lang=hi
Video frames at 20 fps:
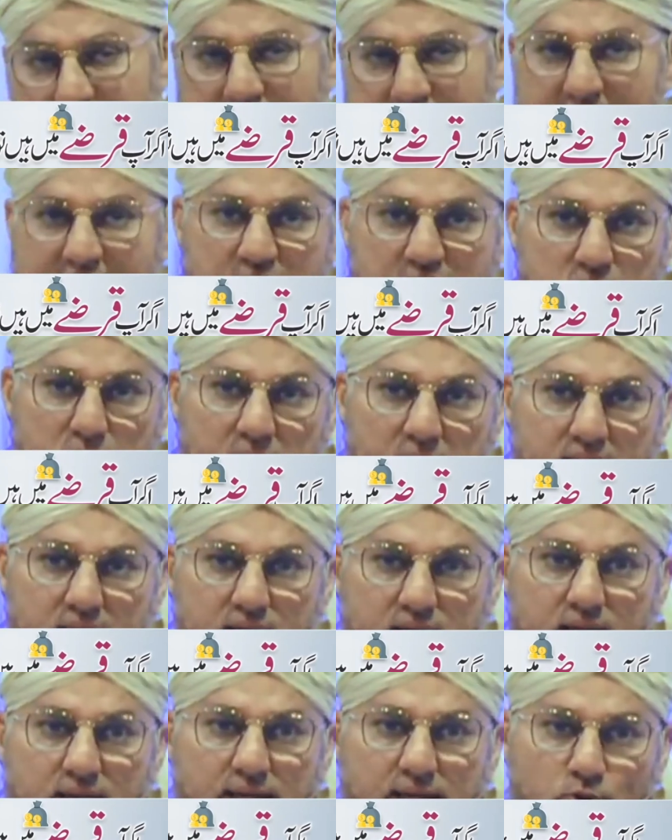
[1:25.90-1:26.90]
डेज में
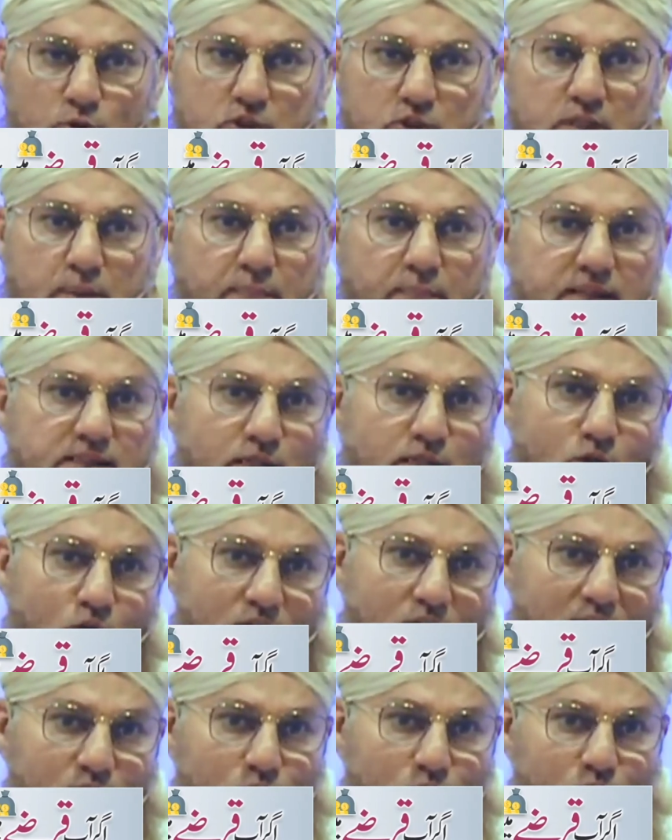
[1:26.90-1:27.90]
या तो इसके पैसे
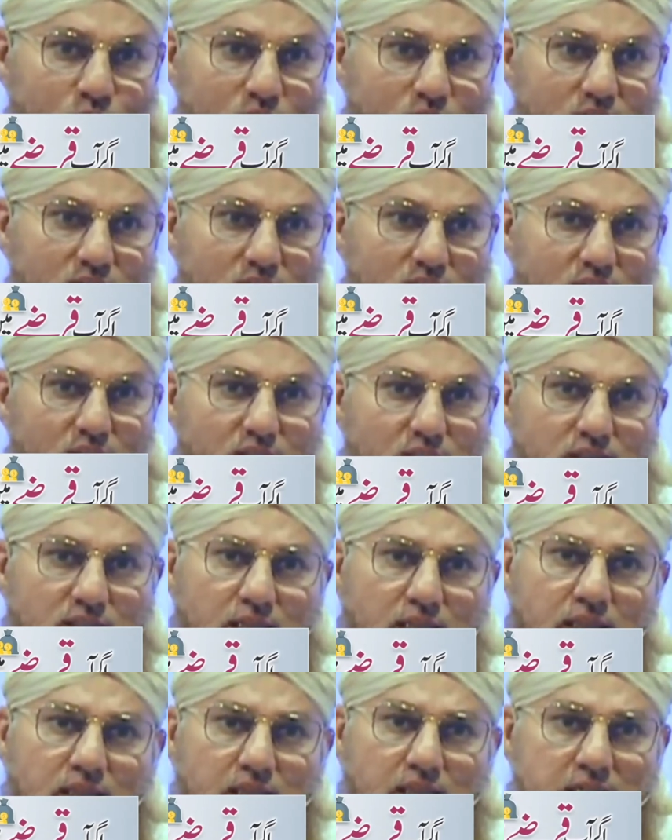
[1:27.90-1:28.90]
लौटा दो
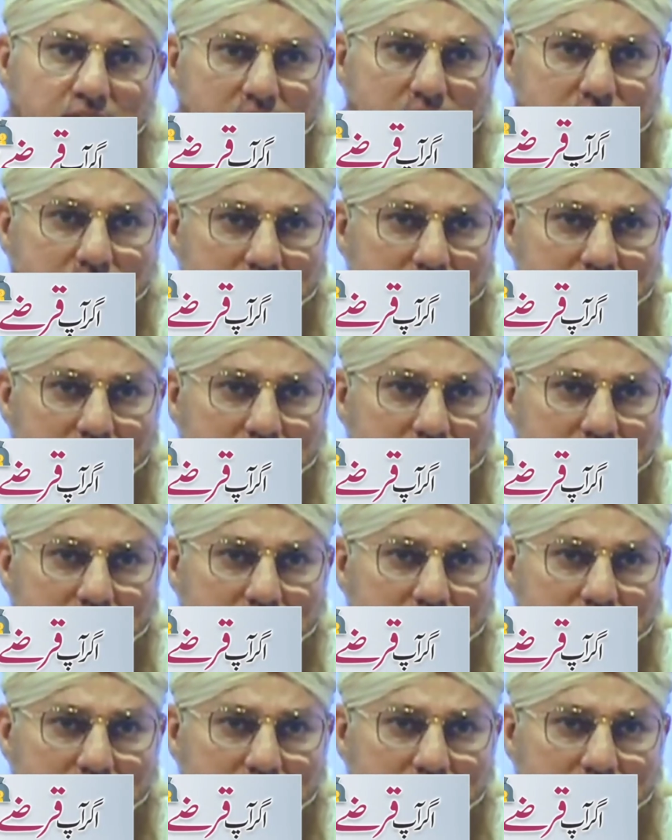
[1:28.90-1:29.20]
या तीस